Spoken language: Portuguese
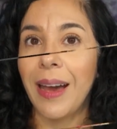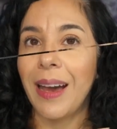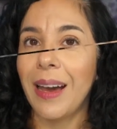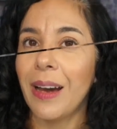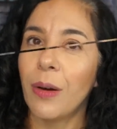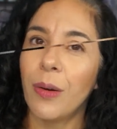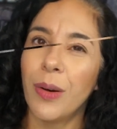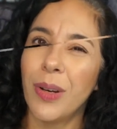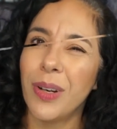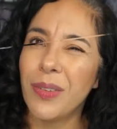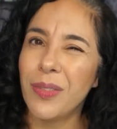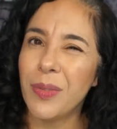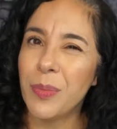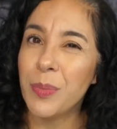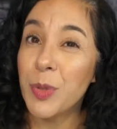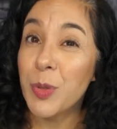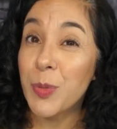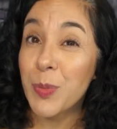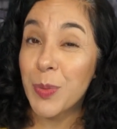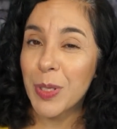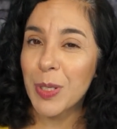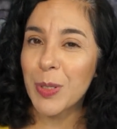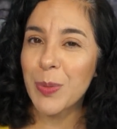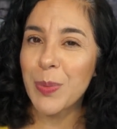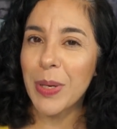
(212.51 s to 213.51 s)
Agora vamos
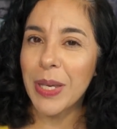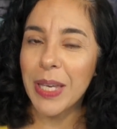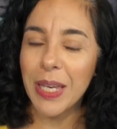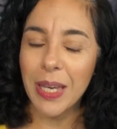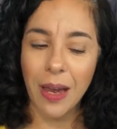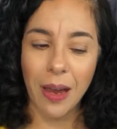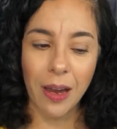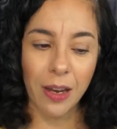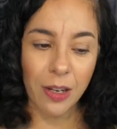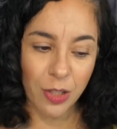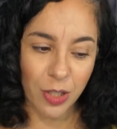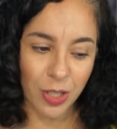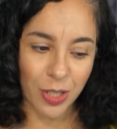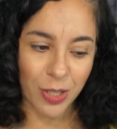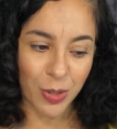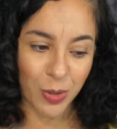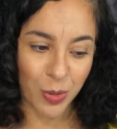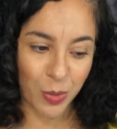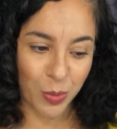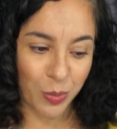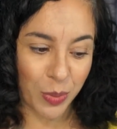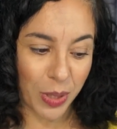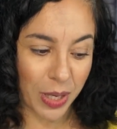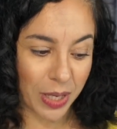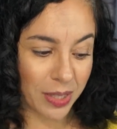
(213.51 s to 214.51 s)
para as maquiagens
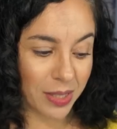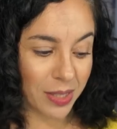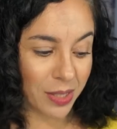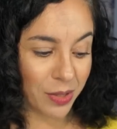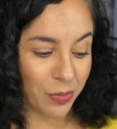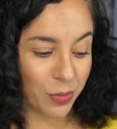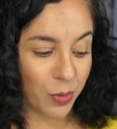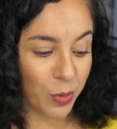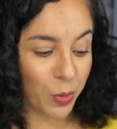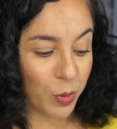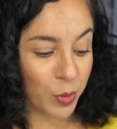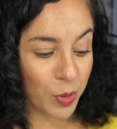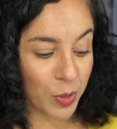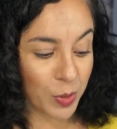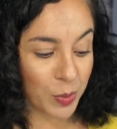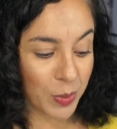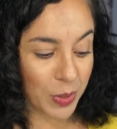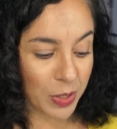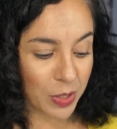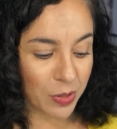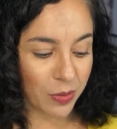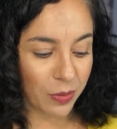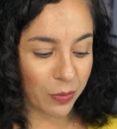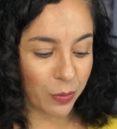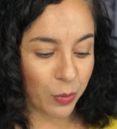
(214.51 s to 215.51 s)
do mês, que foram as
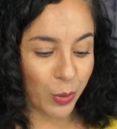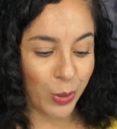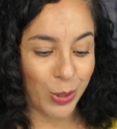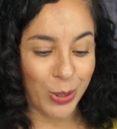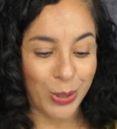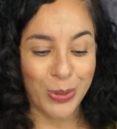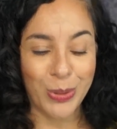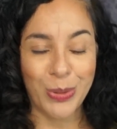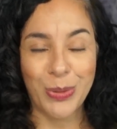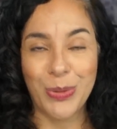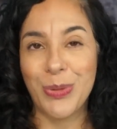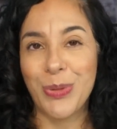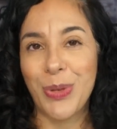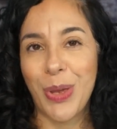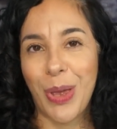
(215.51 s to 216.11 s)
minhas favoritas.